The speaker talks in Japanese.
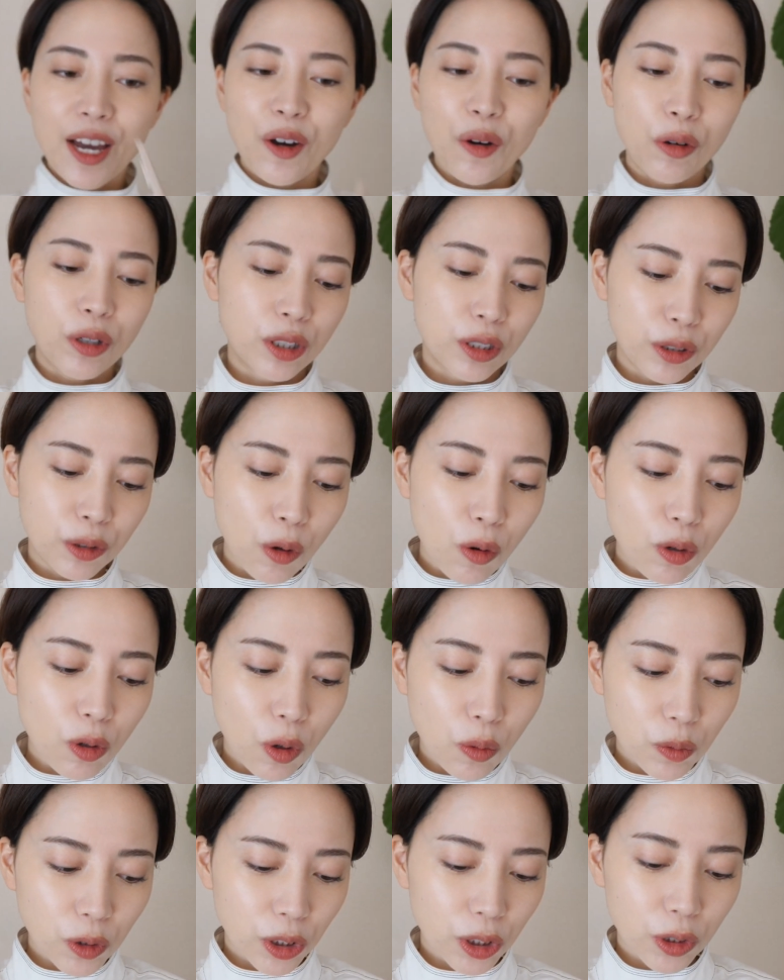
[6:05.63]
これすごく
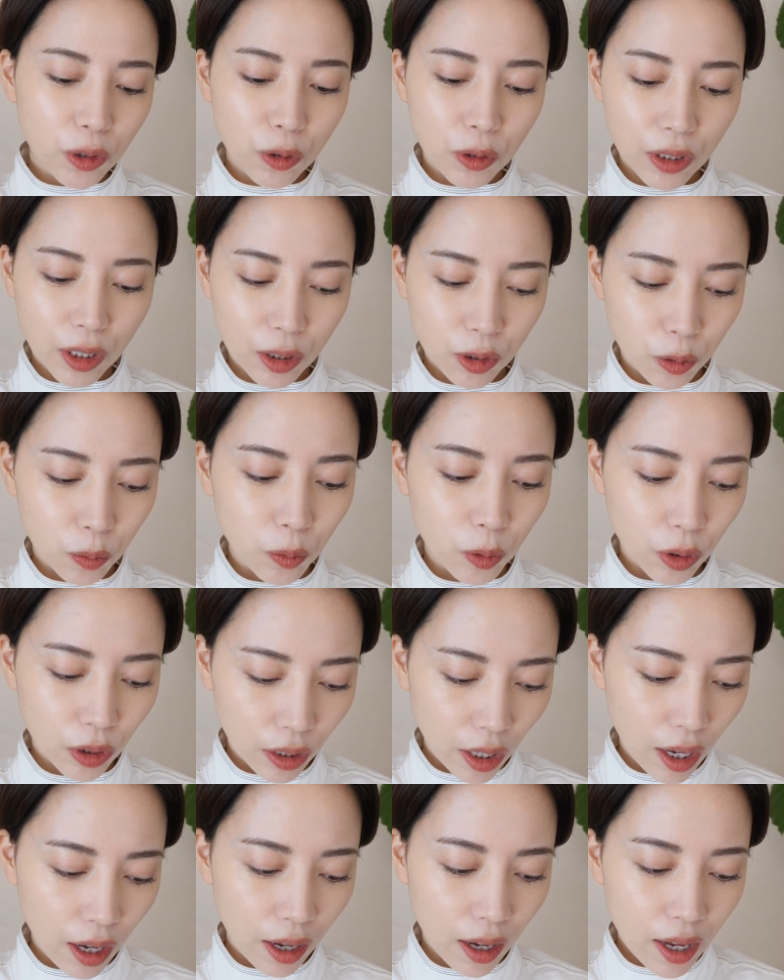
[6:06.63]
面白いなと思っ
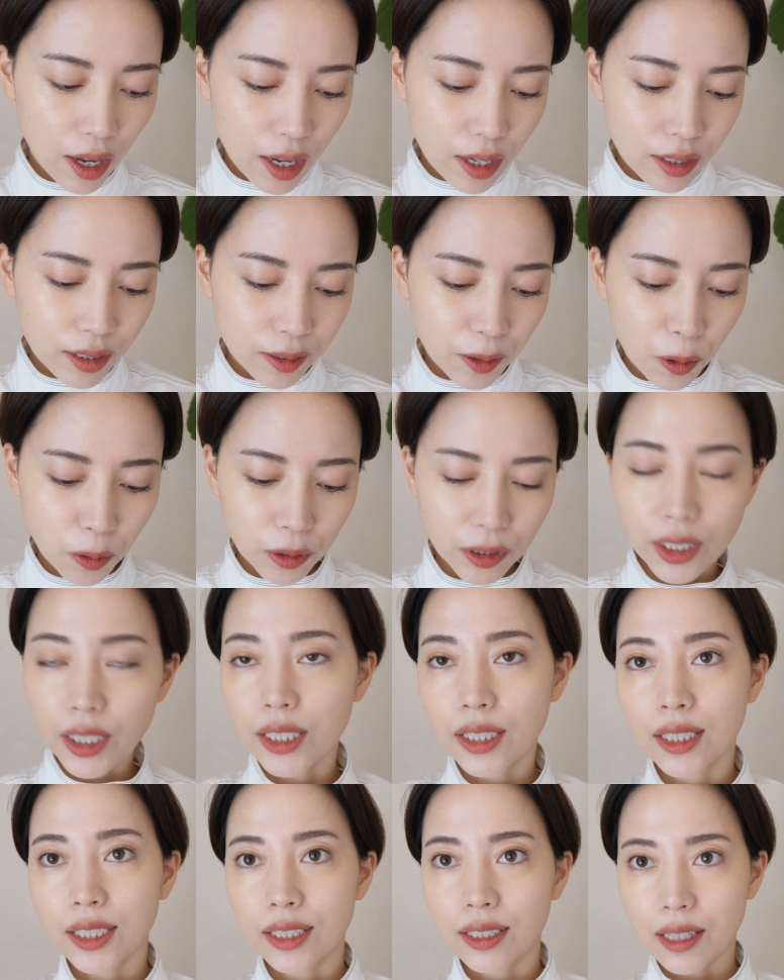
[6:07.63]
てすごく気
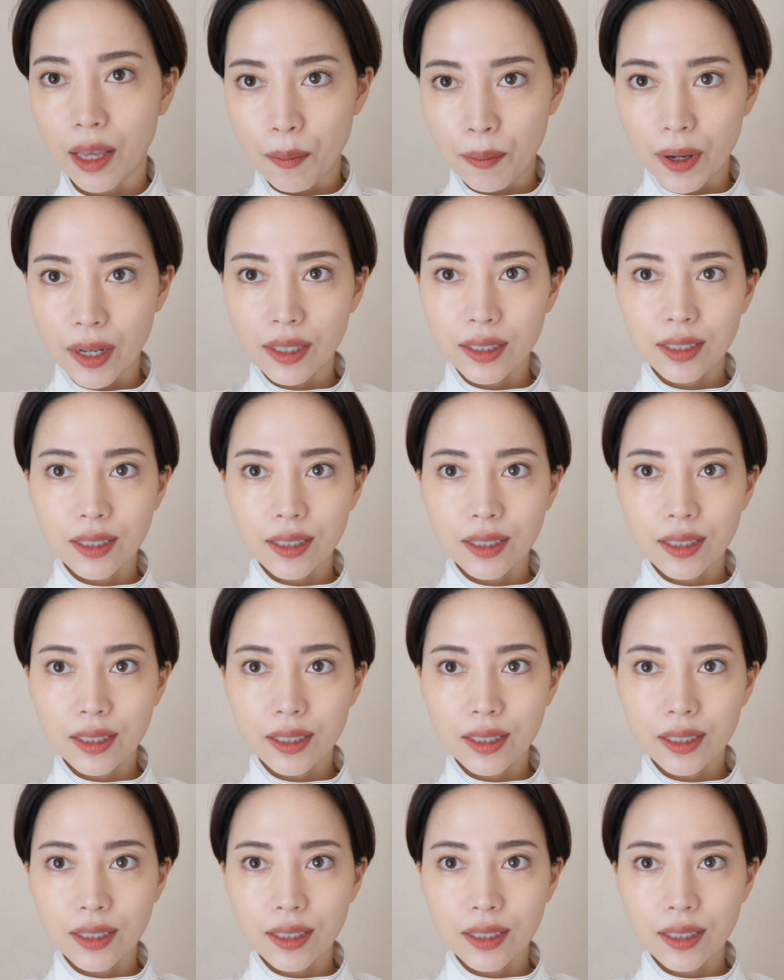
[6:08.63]
に入ってま